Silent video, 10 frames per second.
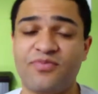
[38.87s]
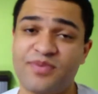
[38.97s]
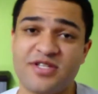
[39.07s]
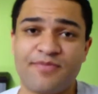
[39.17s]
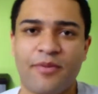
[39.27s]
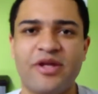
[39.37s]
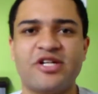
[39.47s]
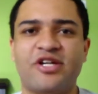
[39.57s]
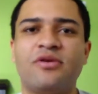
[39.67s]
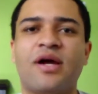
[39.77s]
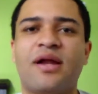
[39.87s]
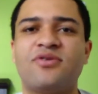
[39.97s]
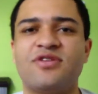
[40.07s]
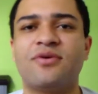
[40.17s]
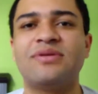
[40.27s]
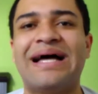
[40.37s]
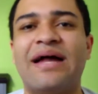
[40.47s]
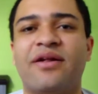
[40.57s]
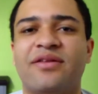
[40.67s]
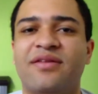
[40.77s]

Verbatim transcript: principalmente aqui no canal secundário, né?